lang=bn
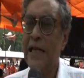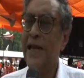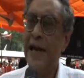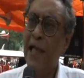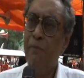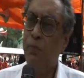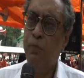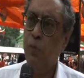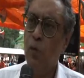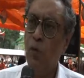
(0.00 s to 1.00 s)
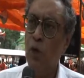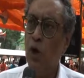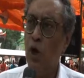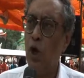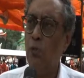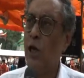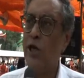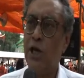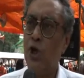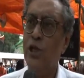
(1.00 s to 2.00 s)
সেটা কি
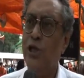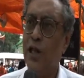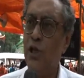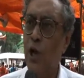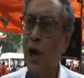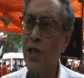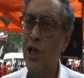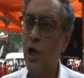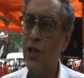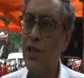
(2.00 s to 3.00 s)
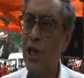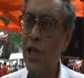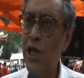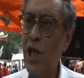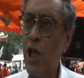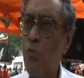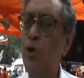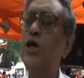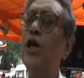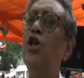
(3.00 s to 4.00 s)
প্রশাসন জানতো না যে হচ্ছে
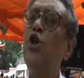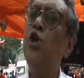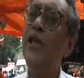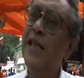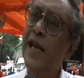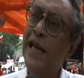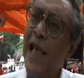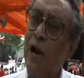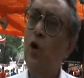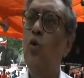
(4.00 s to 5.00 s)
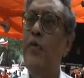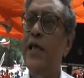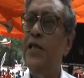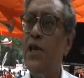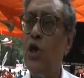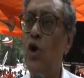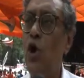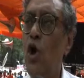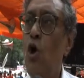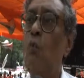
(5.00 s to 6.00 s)
প্রশাসন দিন দিন কেন ঘুমিয়েছিল
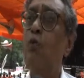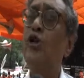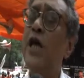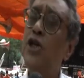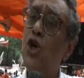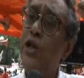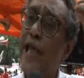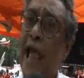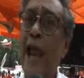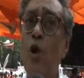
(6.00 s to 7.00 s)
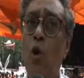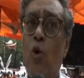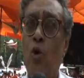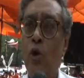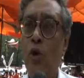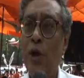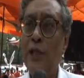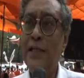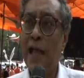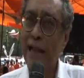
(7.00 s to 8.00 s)
প্রশাসন কেন
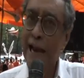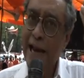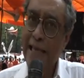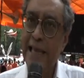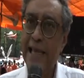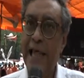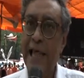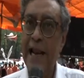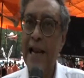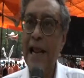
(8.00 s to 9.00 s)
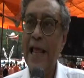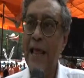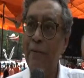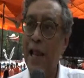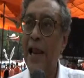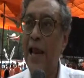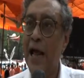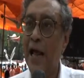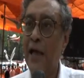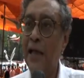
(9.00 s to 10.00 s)
তাদের নিজেদের
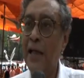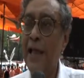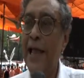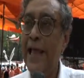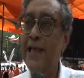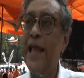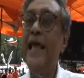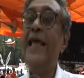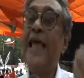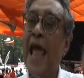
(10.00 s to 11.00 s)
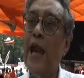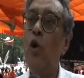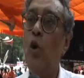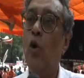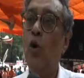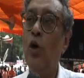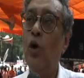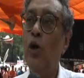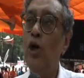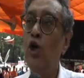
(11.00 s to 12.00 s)
এমএলএরা এসে কেন
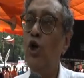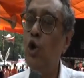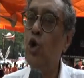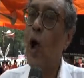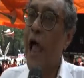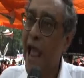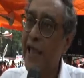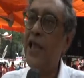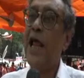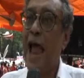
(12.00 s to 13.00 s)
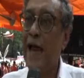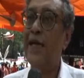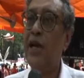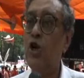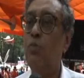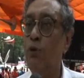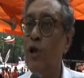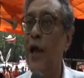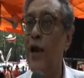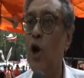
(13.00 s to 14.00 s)
শুধু একই একটা
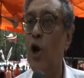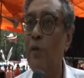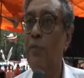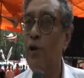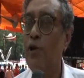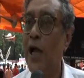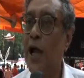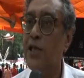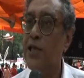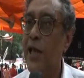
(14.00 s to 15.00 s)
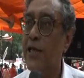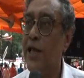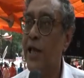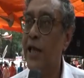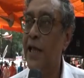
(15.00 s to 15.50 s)
সম্প্রদায়ের লোকের বিরুদ্ধে কাজ নিয়েছে